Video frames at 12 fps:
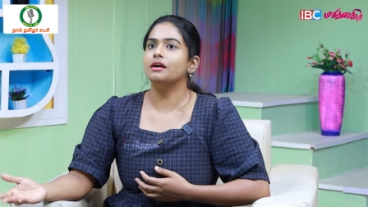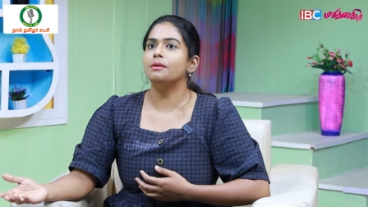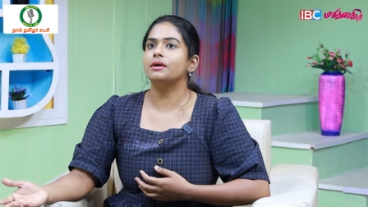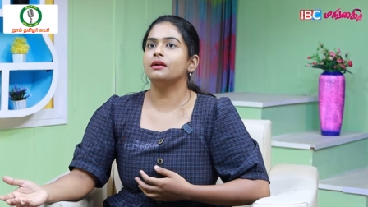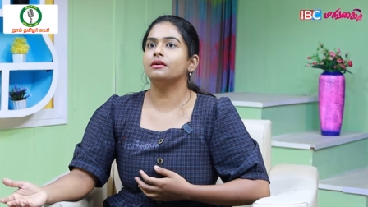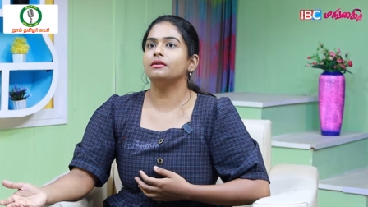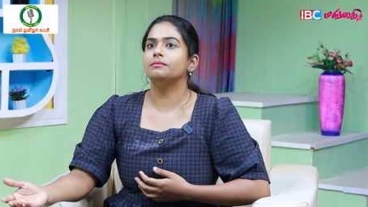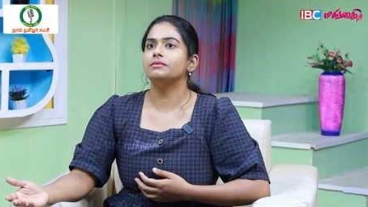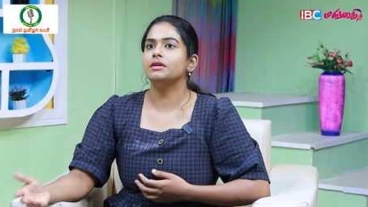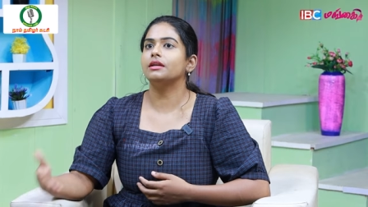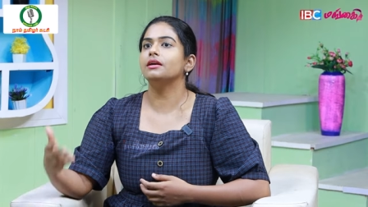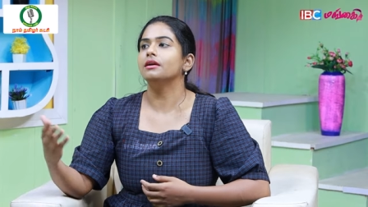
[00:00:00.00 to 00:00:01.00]
காமா இருக்கட்டும்
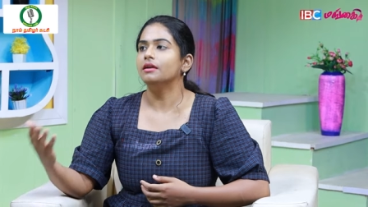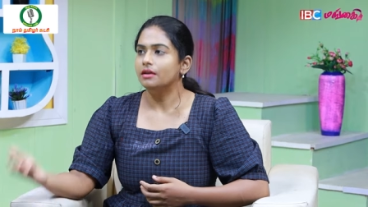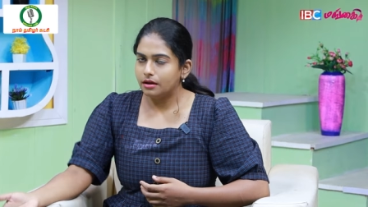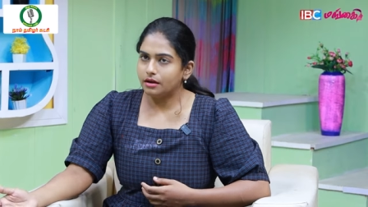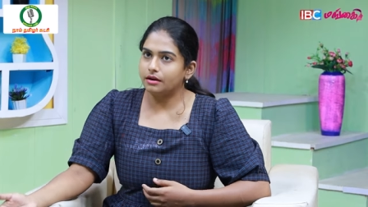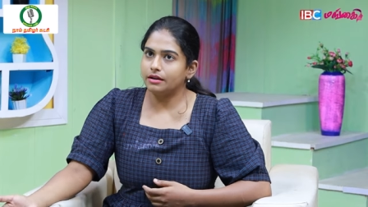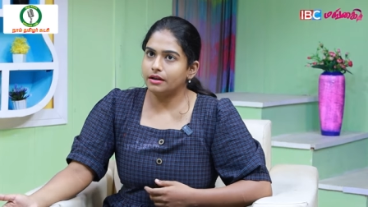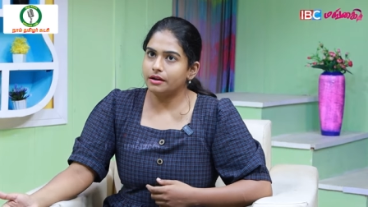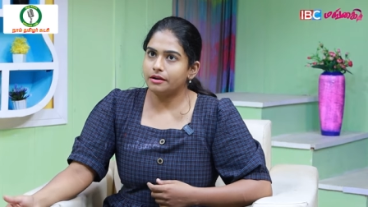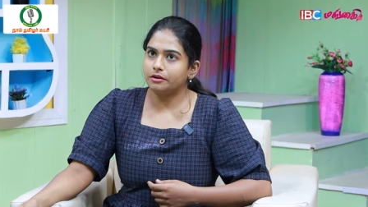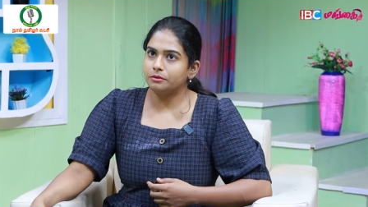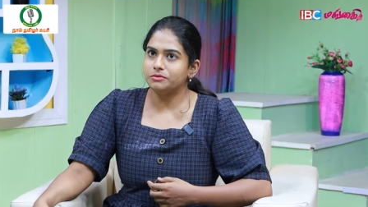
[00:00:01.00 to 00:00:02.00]
சரி
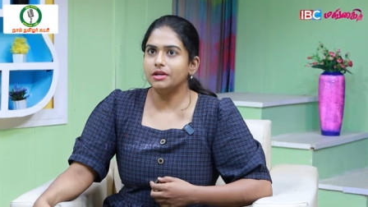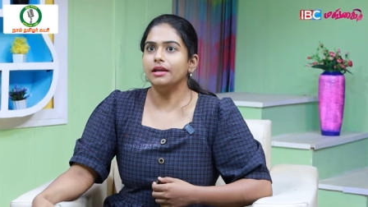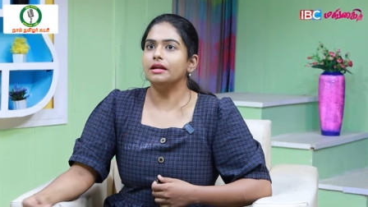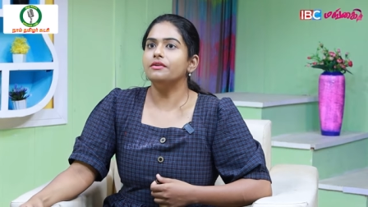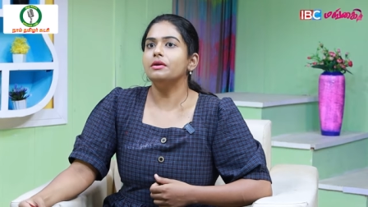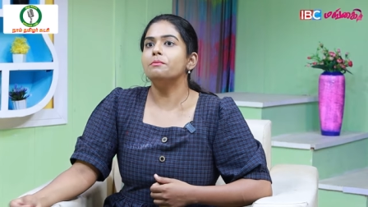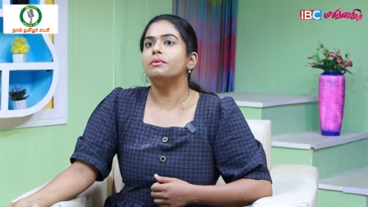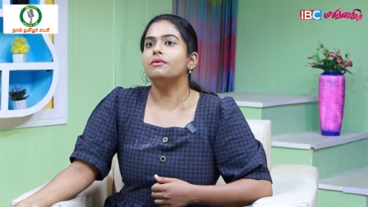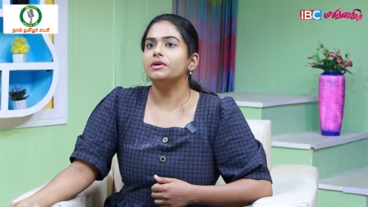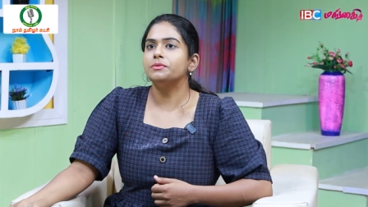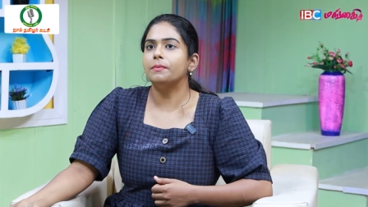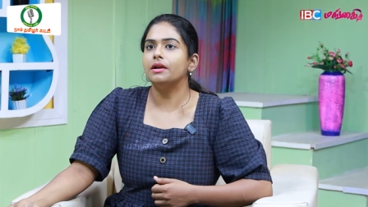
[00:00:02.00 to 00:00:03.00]
டியராக இருக்கட்டும் சரி ஏதாவது
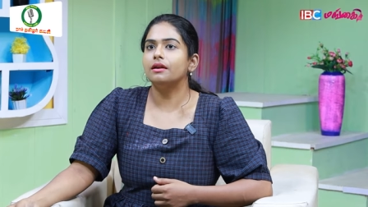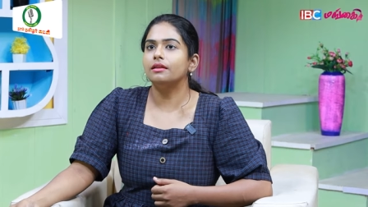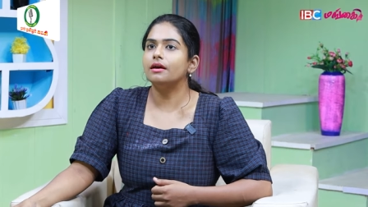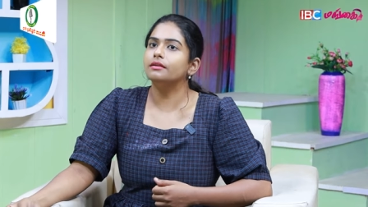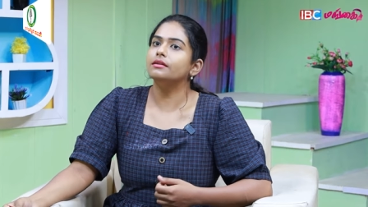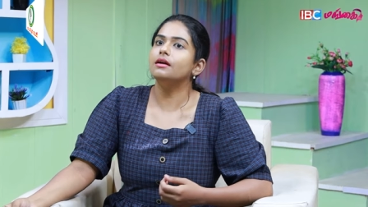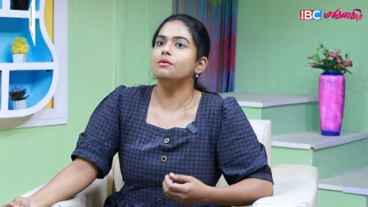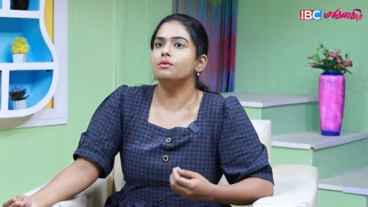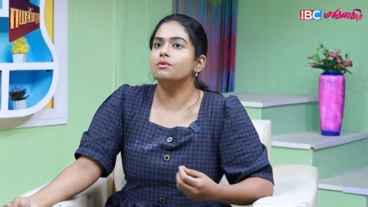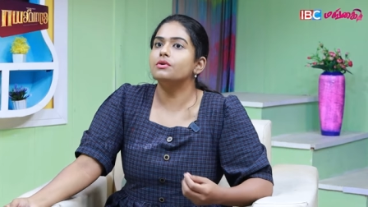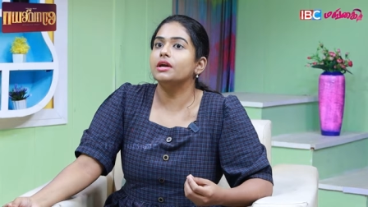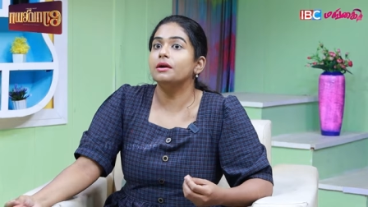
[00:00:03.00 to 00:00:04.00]
இம்ப்ரவைஸ் பண்ணுறதா இருந்தால்
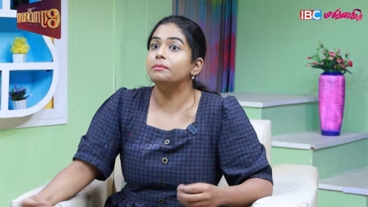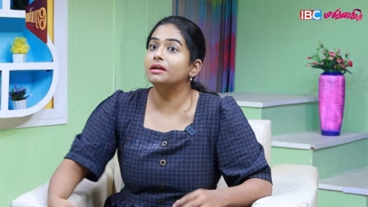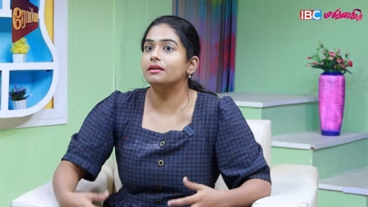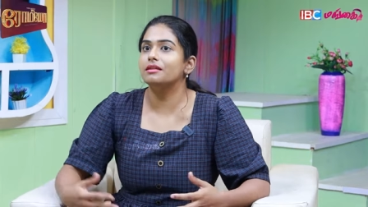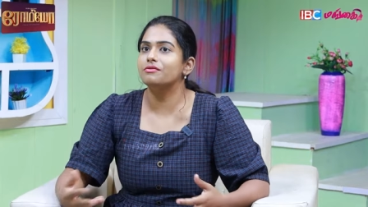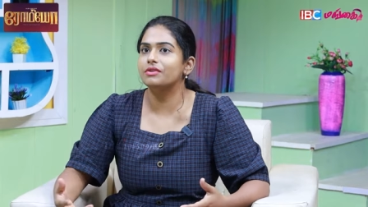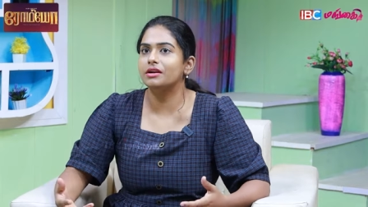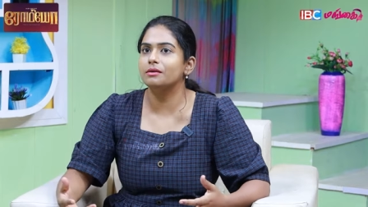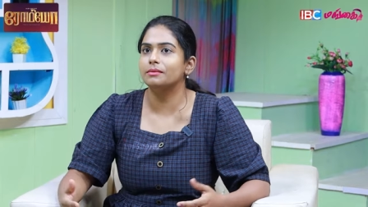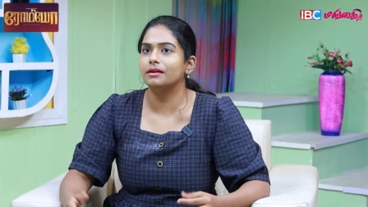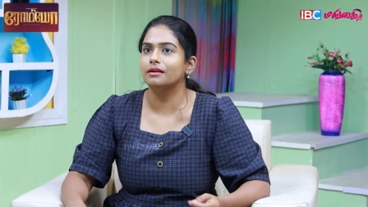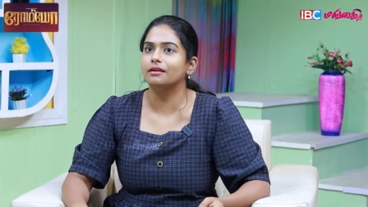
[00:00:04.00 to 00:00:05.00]
ஓகே அப்படின்ற அந்த
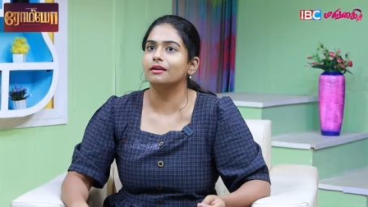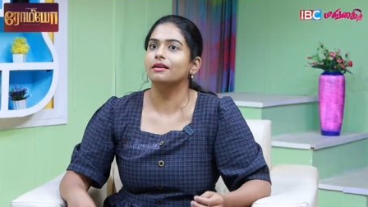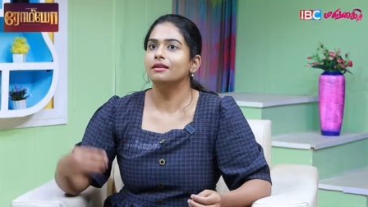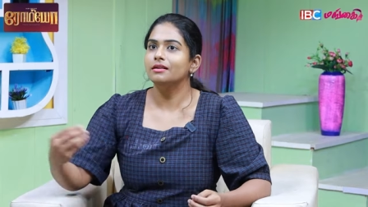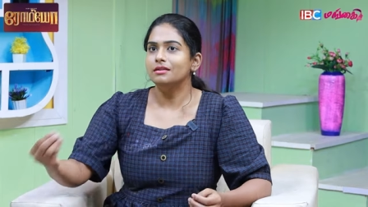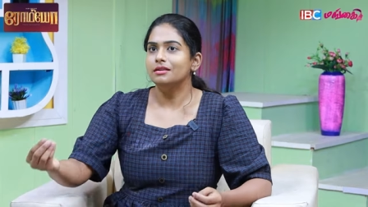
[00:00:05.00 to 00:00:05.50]
ஃப்ரீடம் எனக்கு இருக்குது